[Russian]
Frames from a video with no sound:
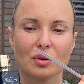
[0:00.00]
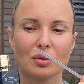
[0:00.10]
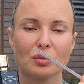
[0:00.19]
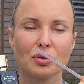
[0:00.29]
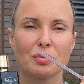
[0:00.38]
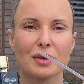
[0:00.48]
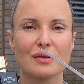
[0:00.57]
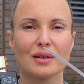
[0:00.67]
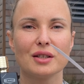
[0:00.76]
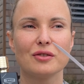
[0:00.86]
он будет
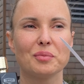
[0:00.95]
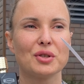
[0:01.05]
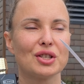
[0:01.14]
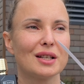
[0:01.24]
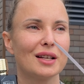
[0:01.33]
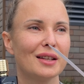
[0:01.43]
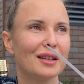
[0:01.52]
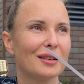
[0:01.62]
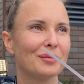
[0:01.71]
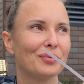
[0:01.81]
производить
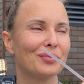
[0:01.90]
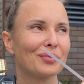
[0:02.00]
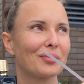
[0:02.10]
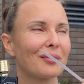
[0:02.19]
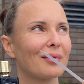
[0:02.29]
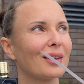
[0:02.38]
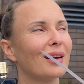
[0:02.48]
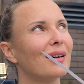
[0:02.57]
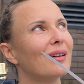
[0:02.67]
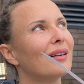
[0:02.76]
впечатление
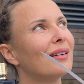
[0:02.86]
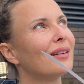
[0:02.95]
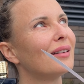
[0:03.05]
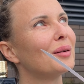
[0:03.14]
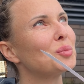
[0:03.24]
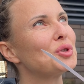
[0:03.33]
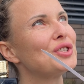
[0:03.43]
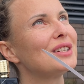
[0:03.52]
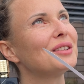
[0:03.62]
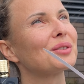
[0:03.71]
а,
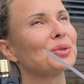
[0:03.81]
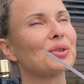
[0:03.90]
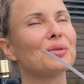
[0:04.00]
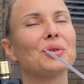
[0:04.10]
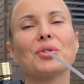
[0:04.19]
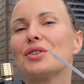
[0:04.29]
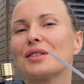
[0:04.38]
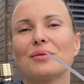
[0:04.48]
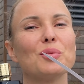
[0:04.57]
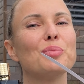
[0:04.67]
мужчины, в которого
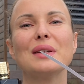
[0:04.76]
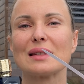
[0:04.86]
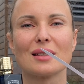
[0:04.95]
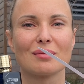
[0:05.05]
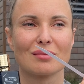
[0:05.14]
хочется влюбиться.